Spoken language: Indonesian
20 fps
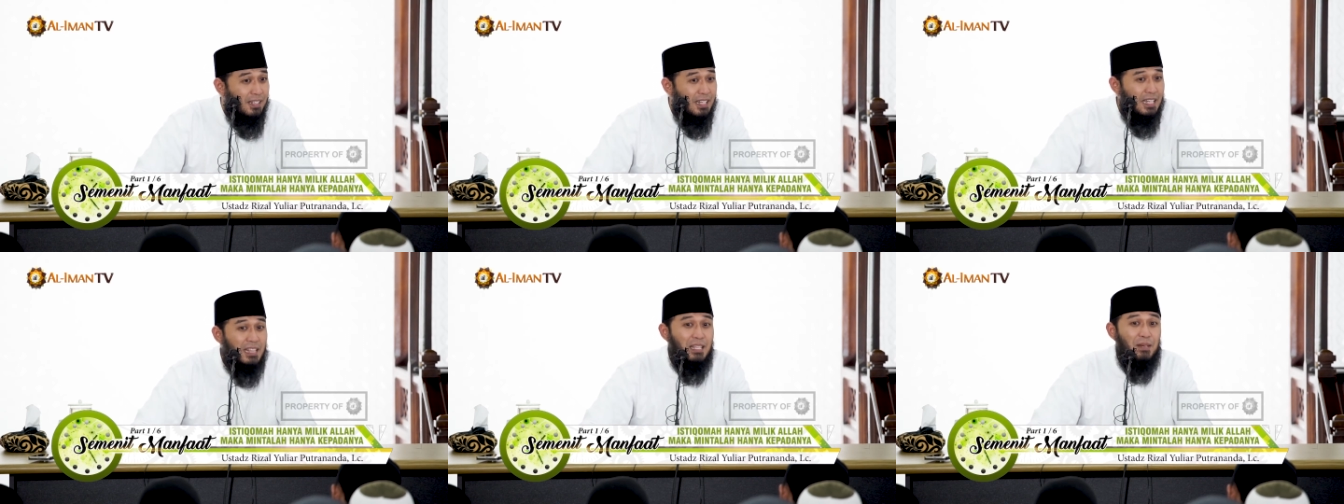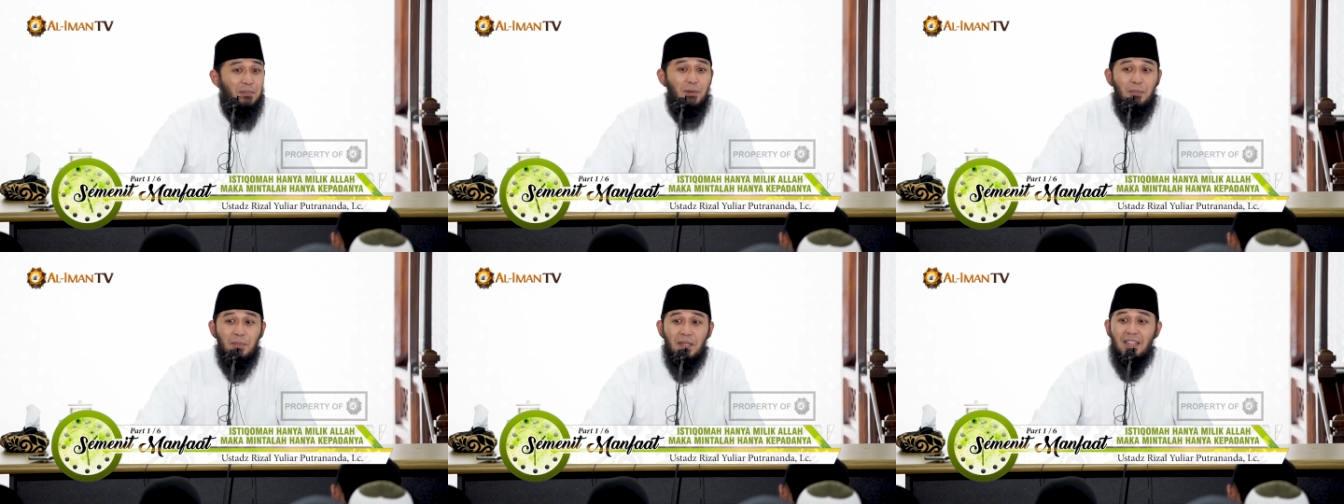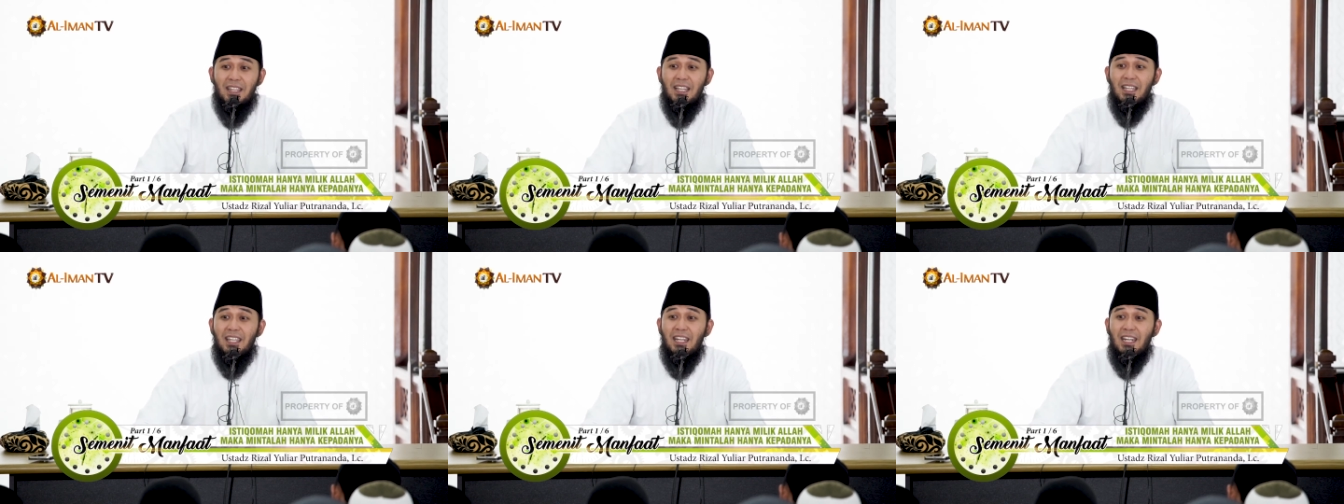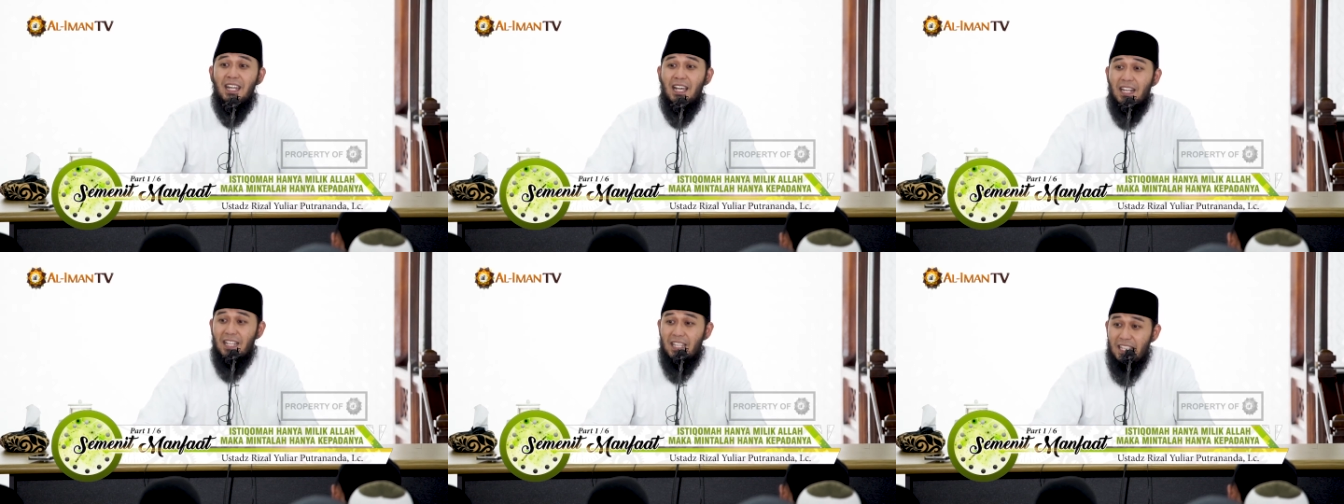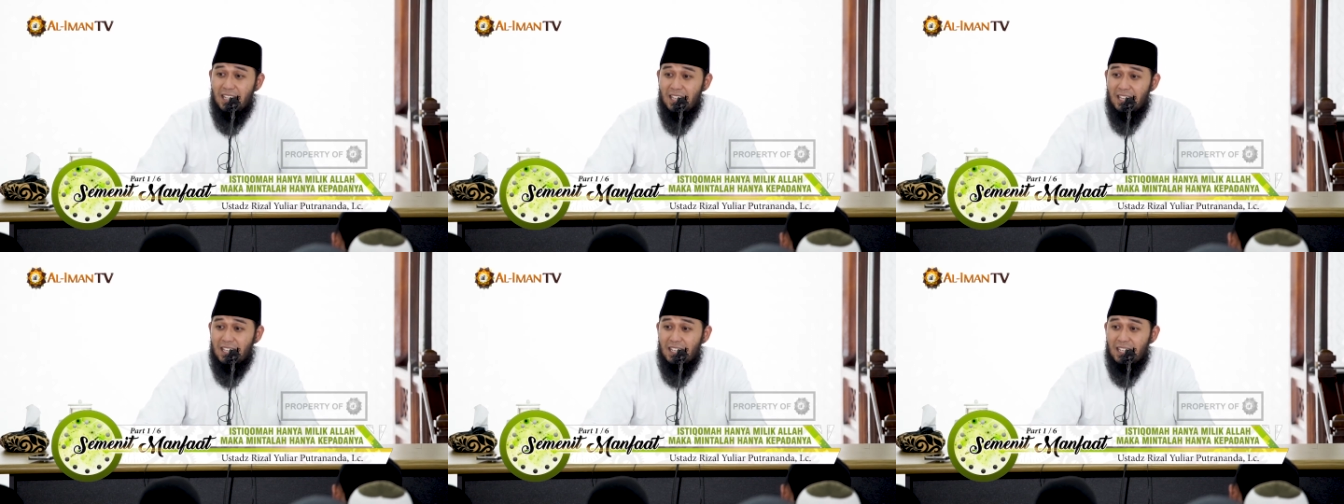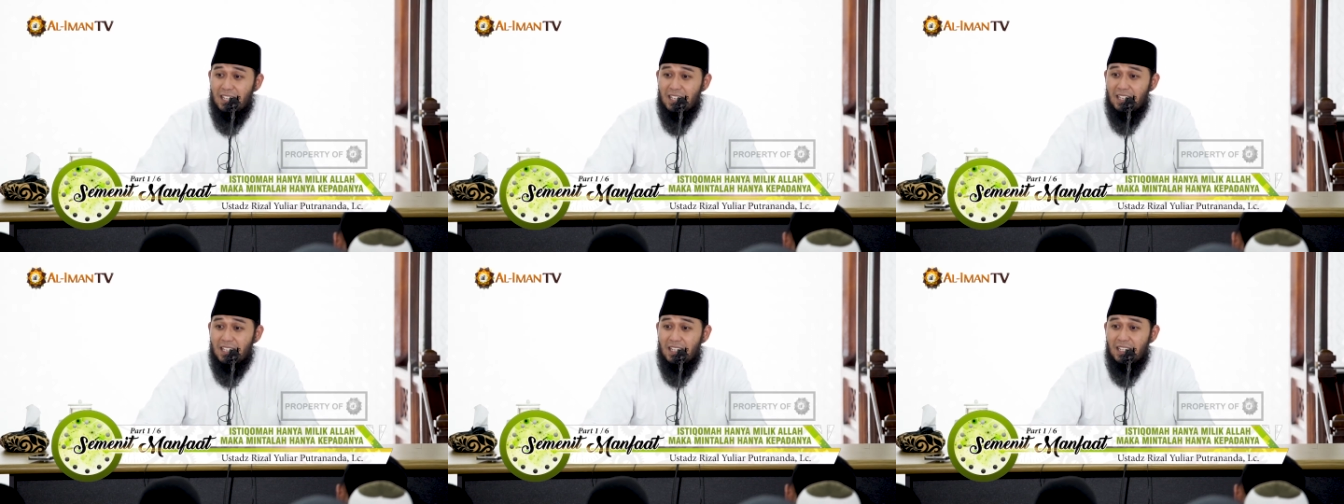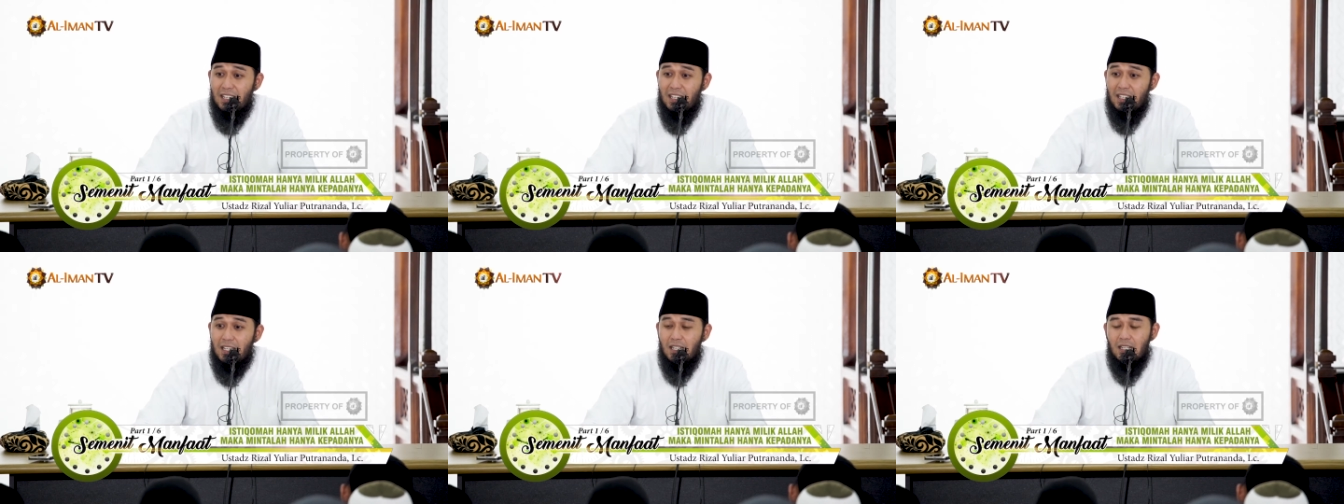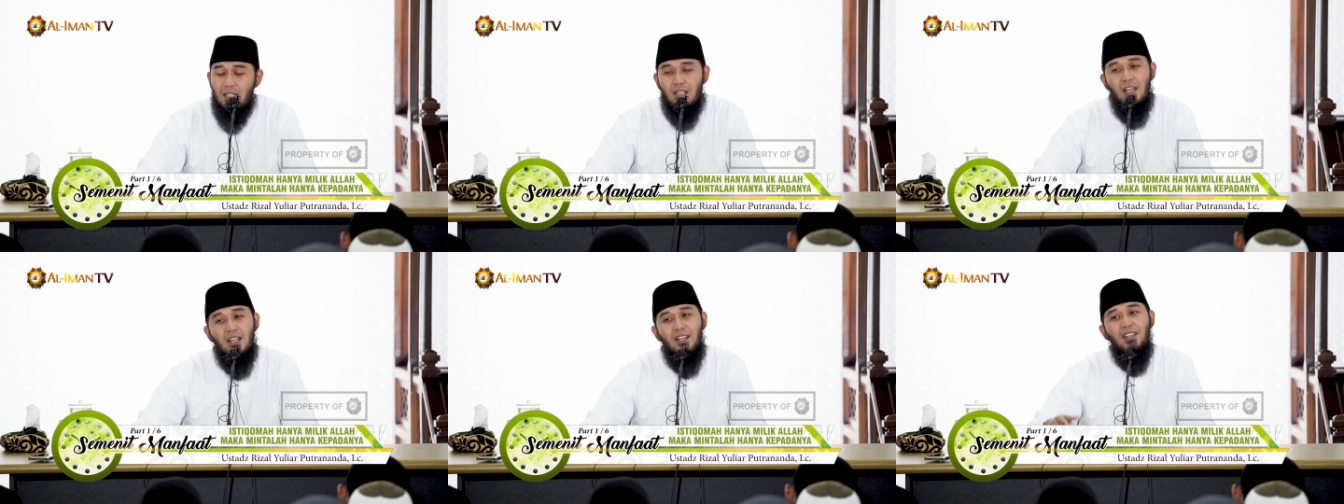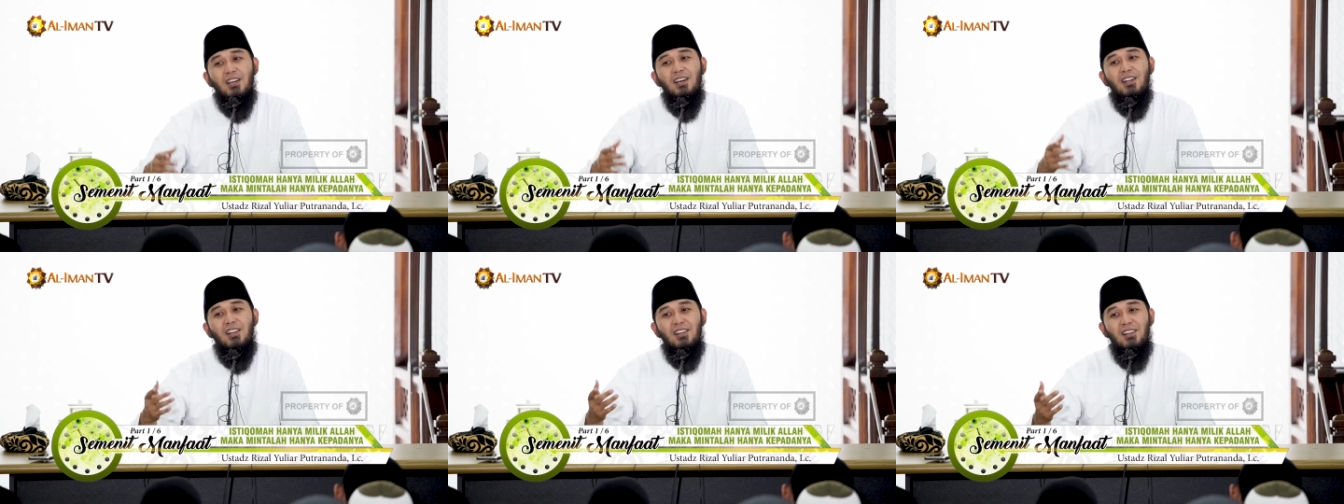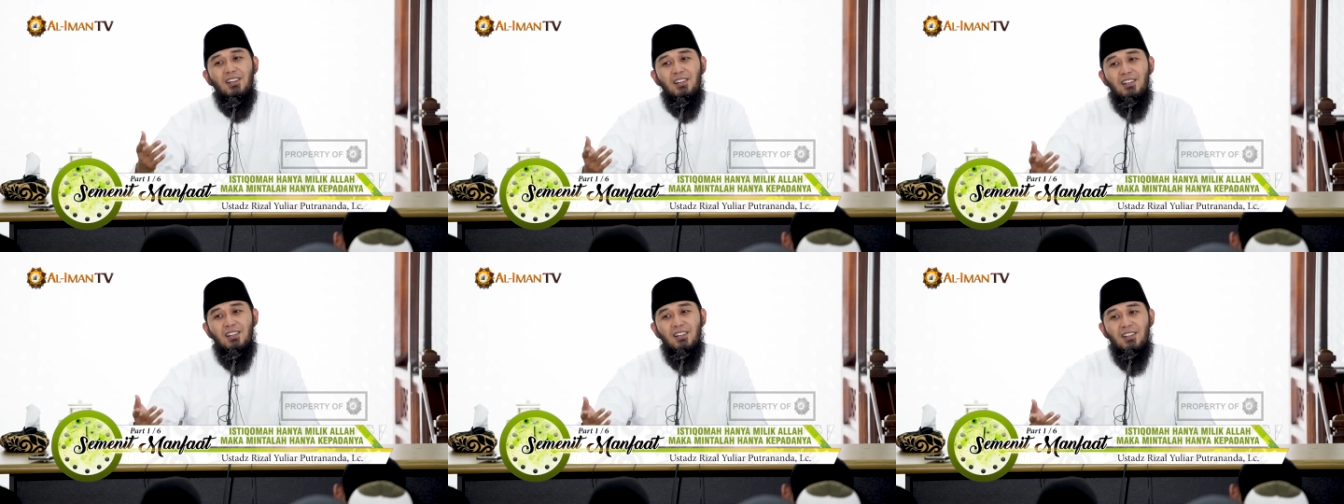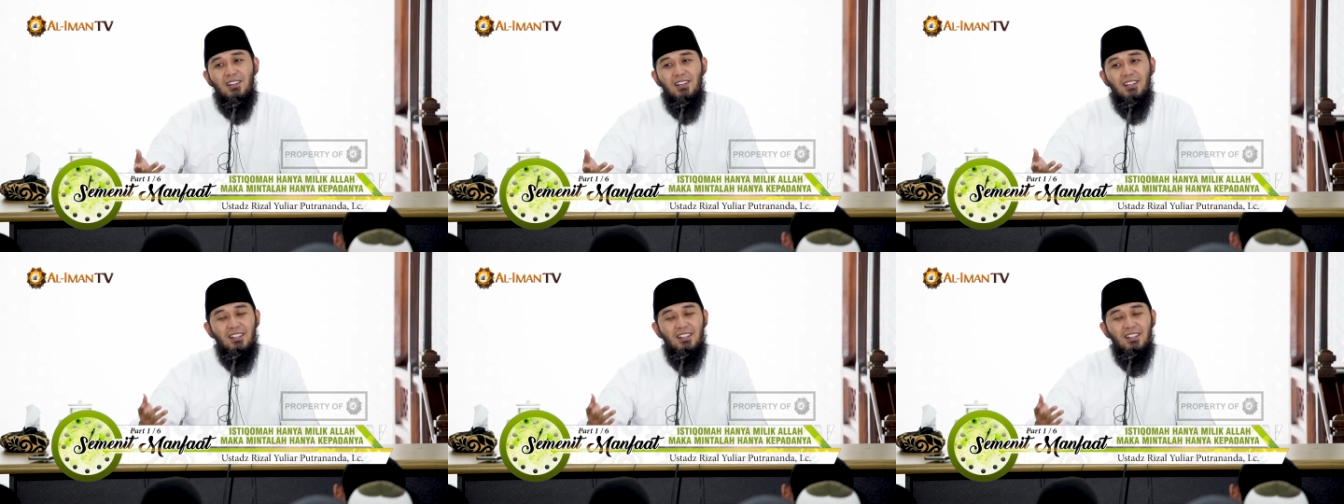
Kita memintanya dari Dari Allah